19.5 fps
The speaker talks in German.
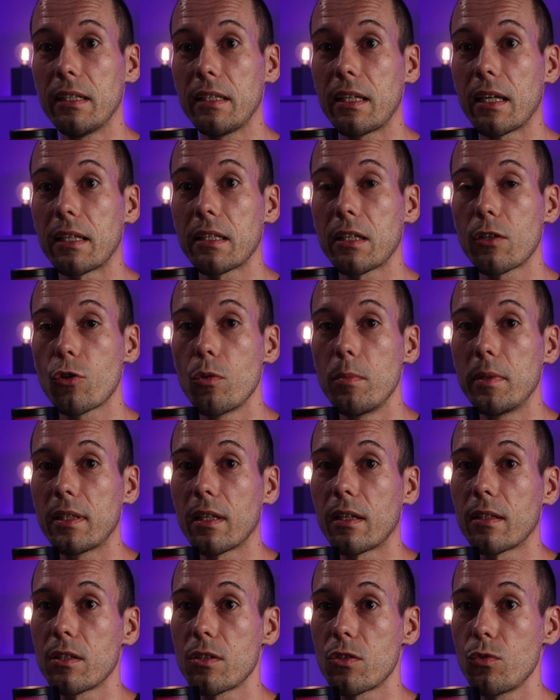Gerne einen
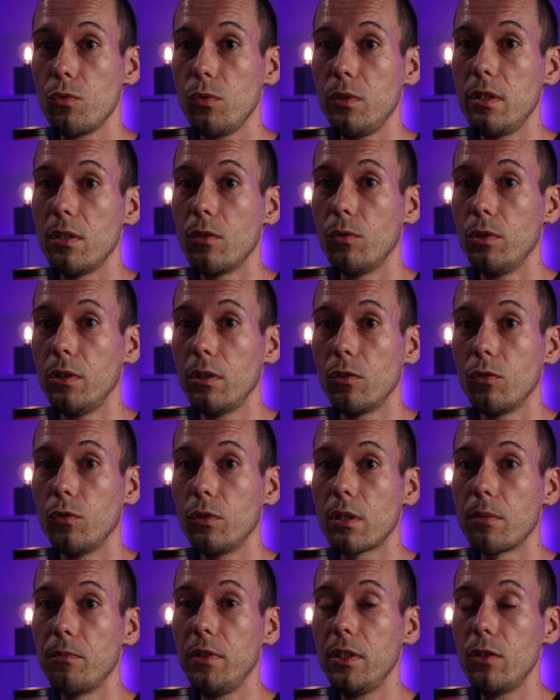Kommentar dazu hier unten
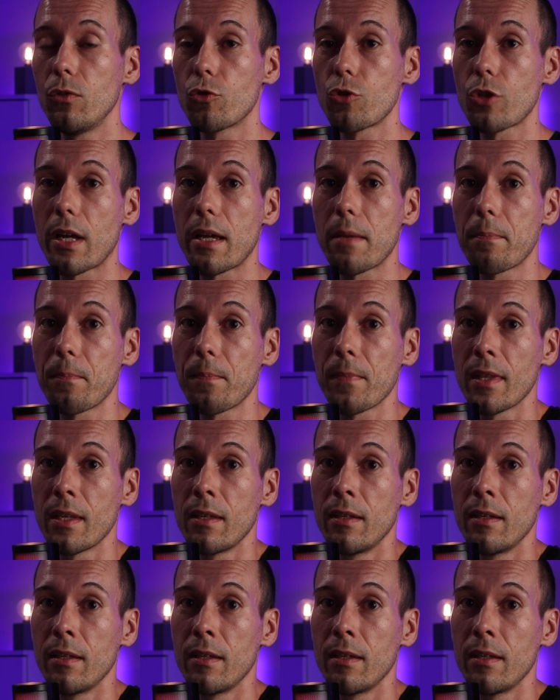unter dem Video schreiben.